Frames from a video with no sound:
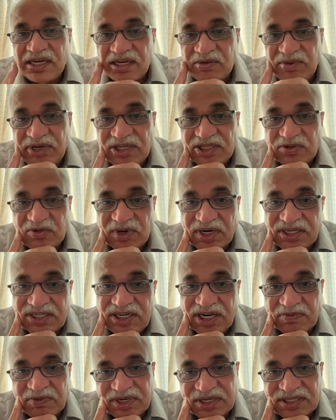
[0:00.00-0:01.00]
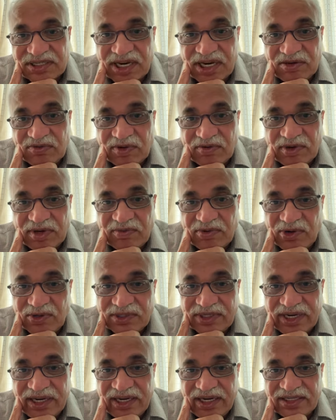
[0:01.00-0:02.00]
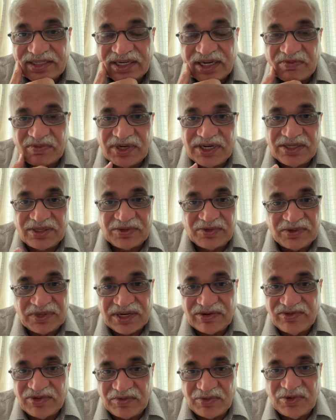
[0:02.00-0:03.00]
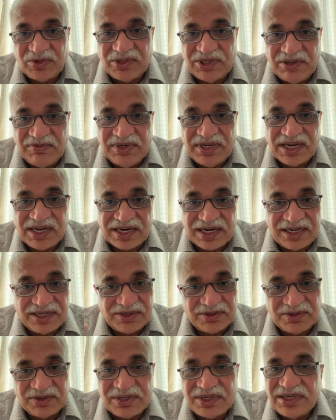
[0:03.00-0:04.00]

रमेश कुमार जी आपके साईं बाबा बहुत आए हैं सामने तो उनका विभूति भी आ रहा है तो